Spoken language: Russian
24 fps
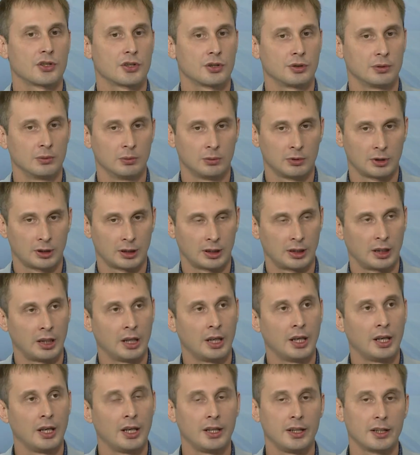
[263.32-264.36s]
желудка,
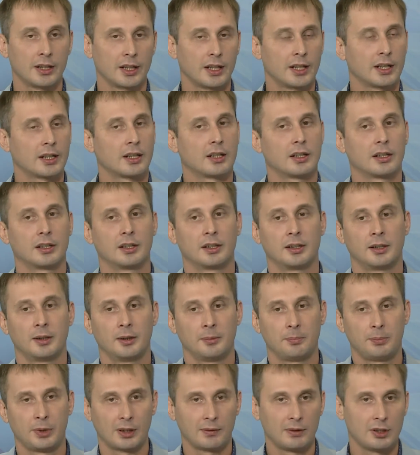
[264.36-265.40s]
и рак э,
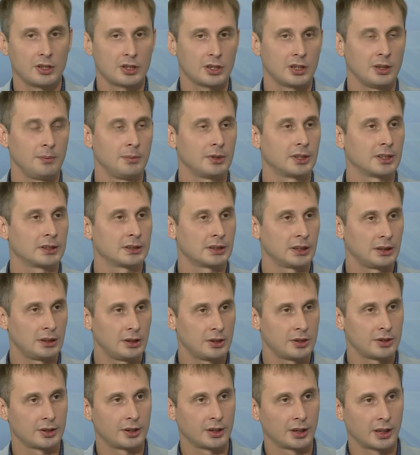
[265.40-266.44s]
первичный
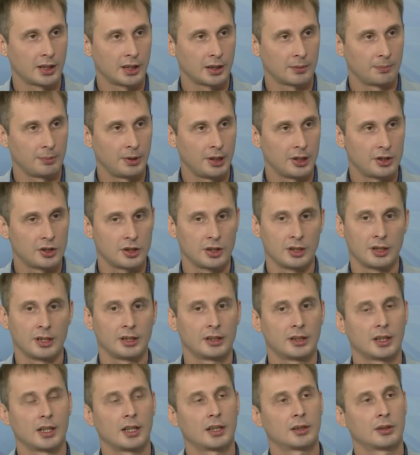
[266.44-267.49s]
метастатический рак печени,
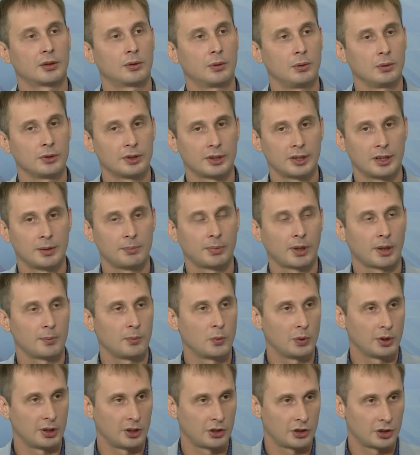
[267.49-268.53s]
это рак толстой и
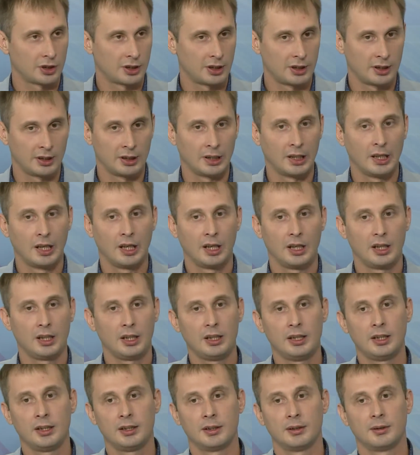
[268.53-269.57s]
прямой кишки.
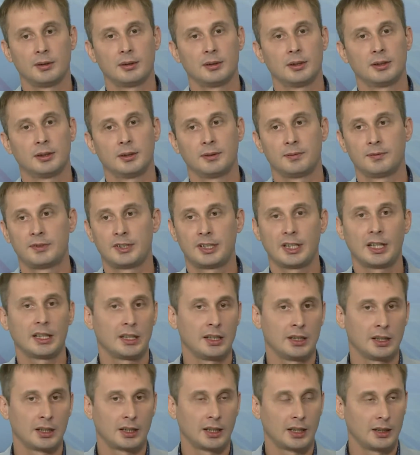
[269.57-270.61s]
И э, вся
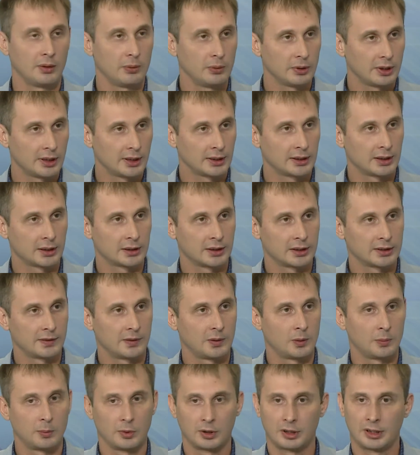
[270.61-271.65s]
гинекология, так
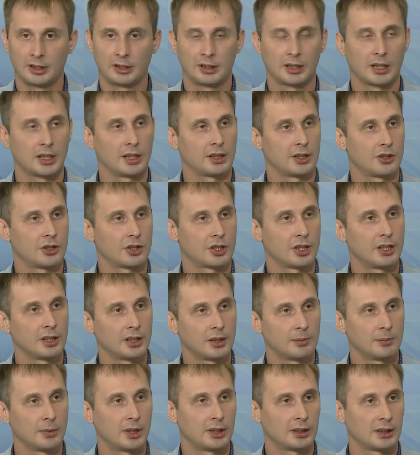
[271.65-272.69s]
назовем это, это раки шейки
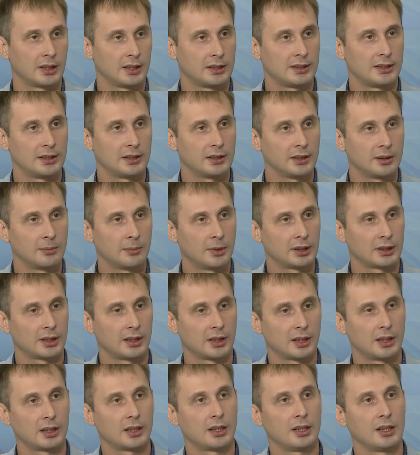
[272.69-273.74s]
матки, тела матки,
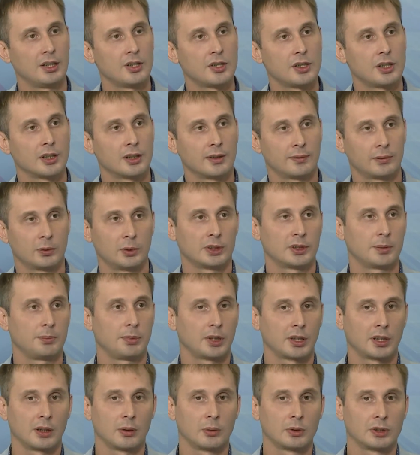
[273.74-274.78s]
рак яичников, у нас
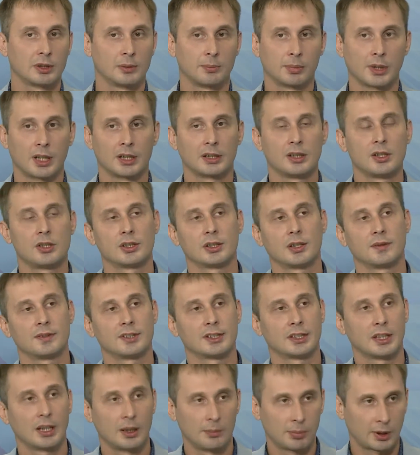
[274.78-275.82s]
оперируется практически в
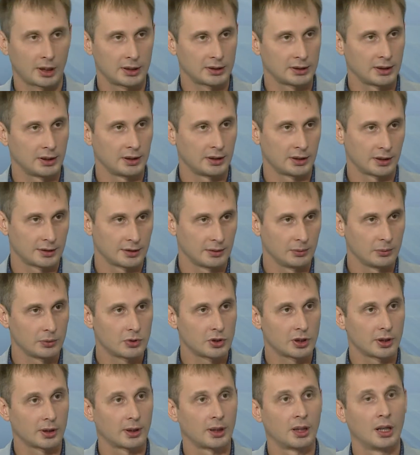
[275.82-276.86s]
100%
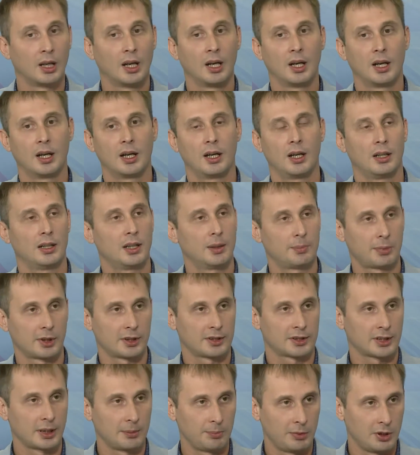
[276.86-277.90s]
случаях э,
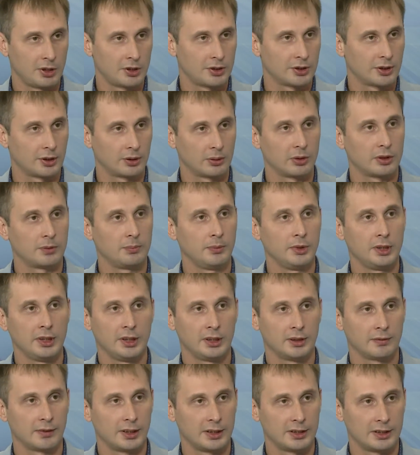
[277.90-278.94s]
лапароскопически, то есть
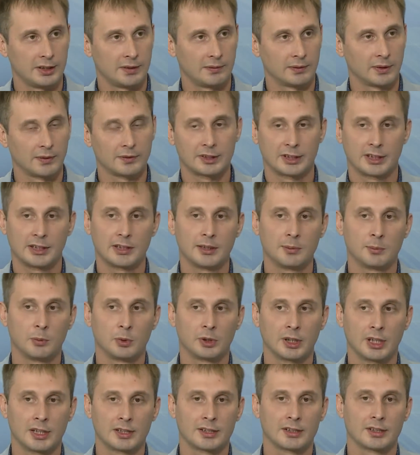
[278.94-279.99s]
мини-инвазивно. В целом у
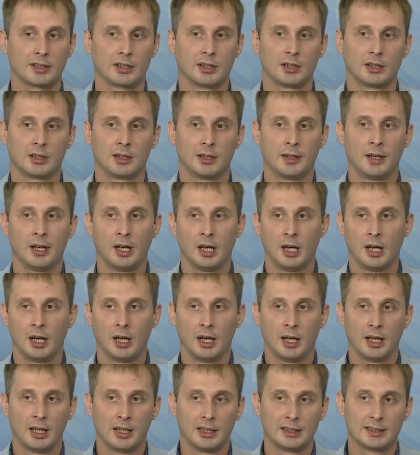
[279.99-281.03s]
нас э,
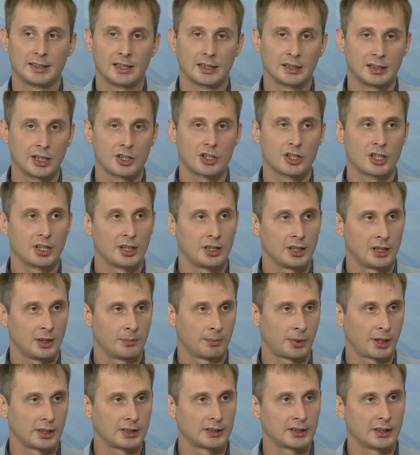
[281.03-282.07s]
соотношение
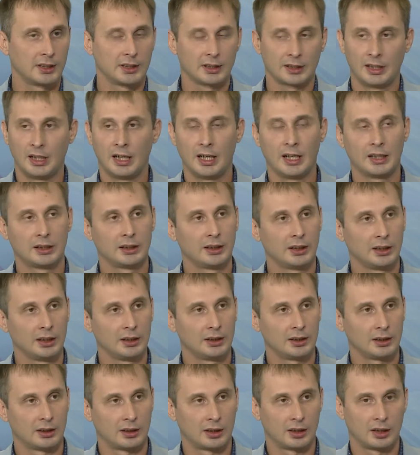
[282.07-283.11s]
процентное
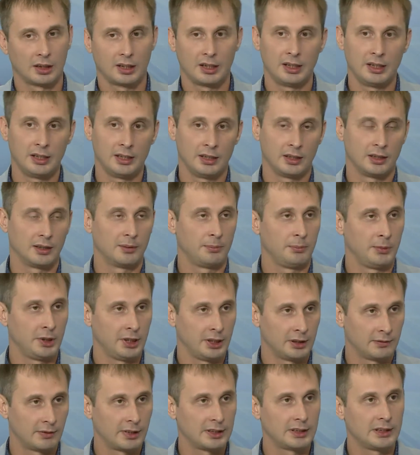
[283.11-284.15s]
открытых и
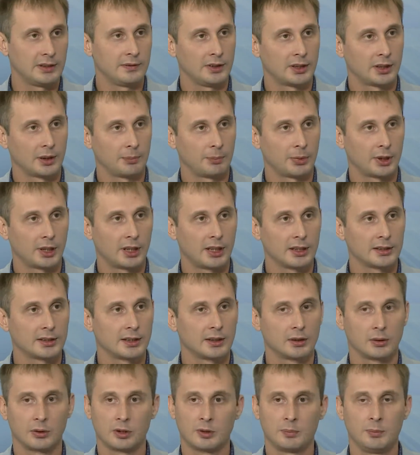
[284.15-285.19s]
мини-инвазивных операций,
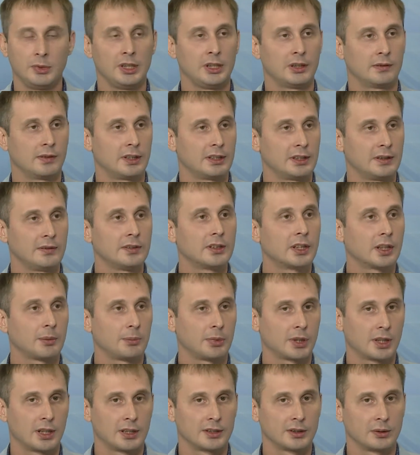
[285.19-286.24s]
то есть мини-инвазивных
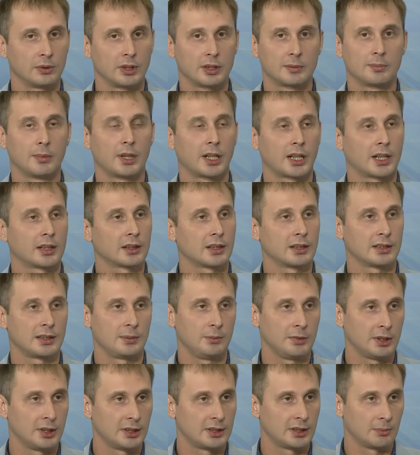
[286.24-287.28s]
операций у нас порядка
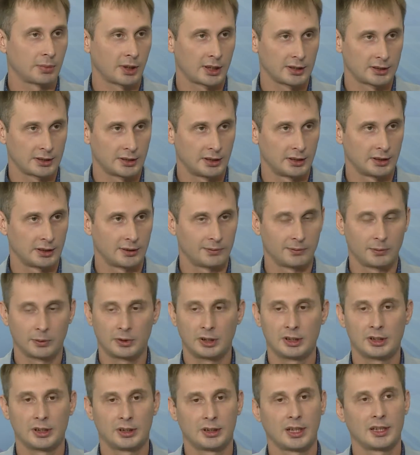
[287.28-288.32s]
70%. Вот
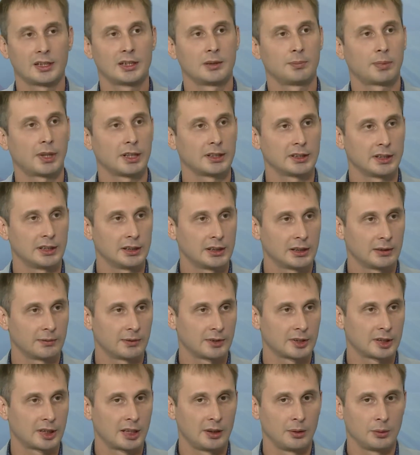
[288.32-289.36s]
эти 30%
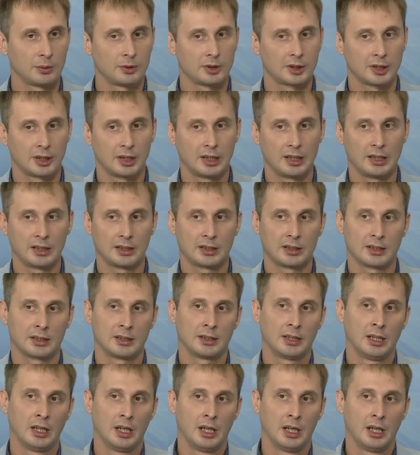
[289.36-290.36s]
остаются, это